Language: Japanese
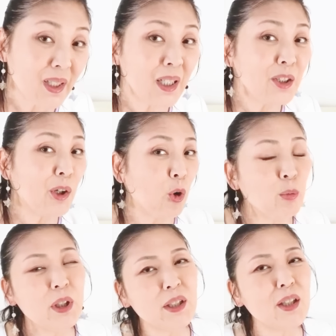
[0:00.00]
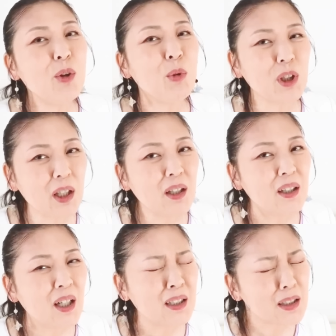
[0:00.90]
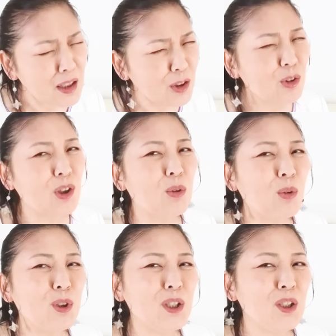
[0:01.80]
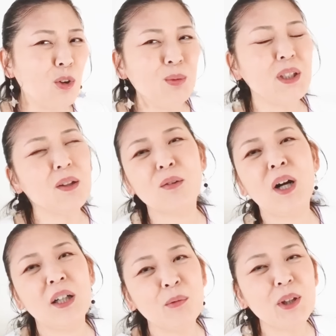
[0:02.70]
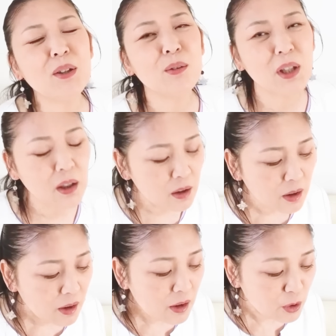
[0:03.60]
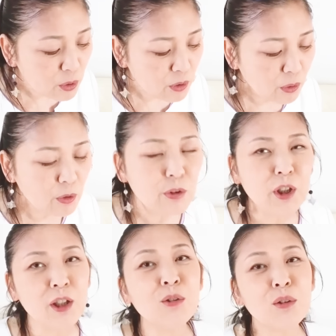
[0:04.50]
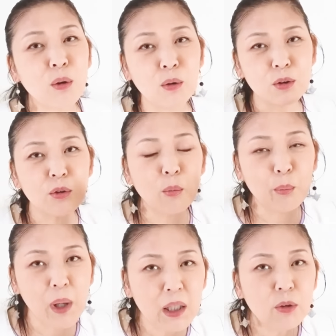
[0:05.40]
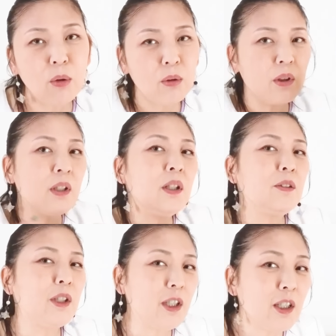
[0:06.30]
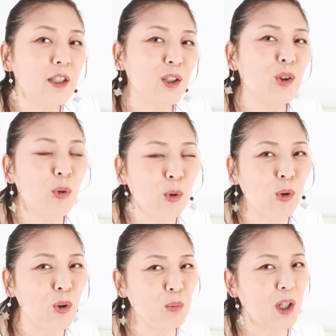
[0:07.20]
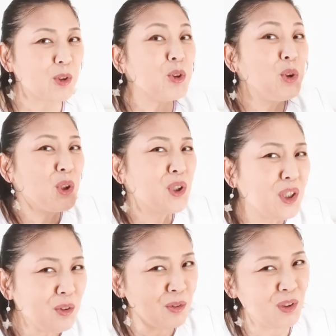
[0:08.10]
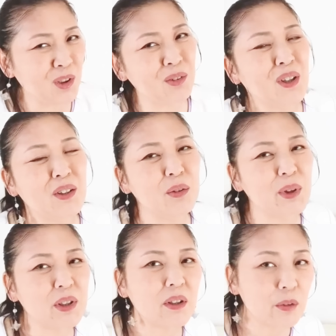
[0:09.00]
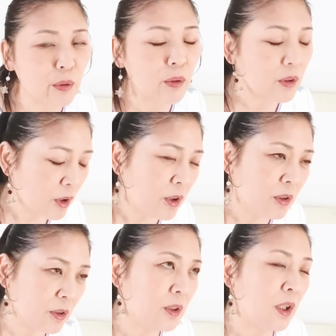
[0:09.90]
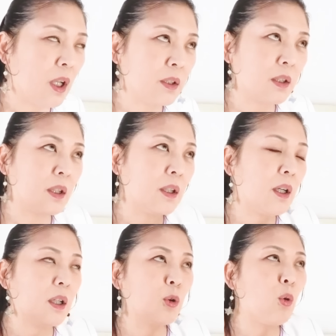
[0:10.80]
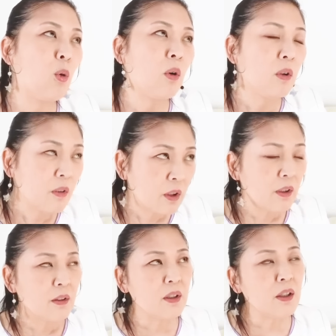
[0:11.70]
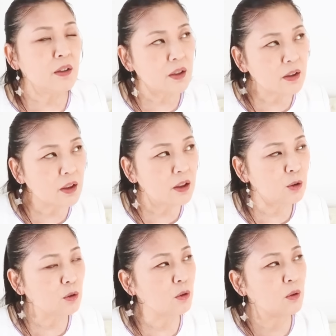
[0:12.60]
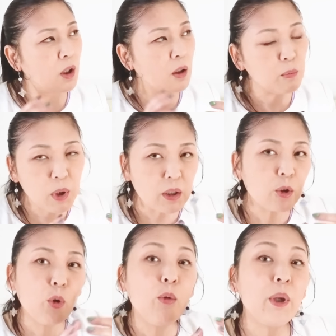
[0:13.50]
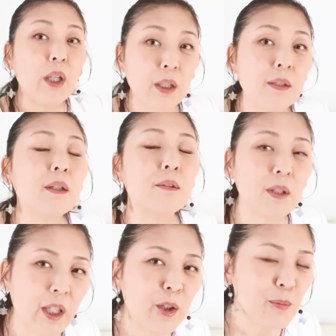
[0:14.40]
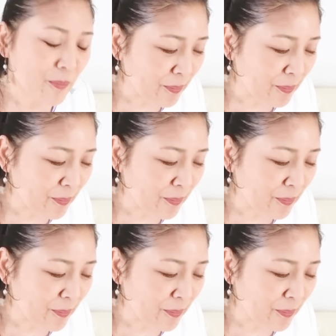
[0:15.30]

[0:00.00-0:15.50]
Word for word: あるいはお店でもね、あなたにとって心地いいお店とかありますよね。そういうところに行くと、その場のエネルギーを、まあ、くっつき運って言ったりしますけど、うん、あなたがこう、転写できるというか、まあ、共鳴ですけどね。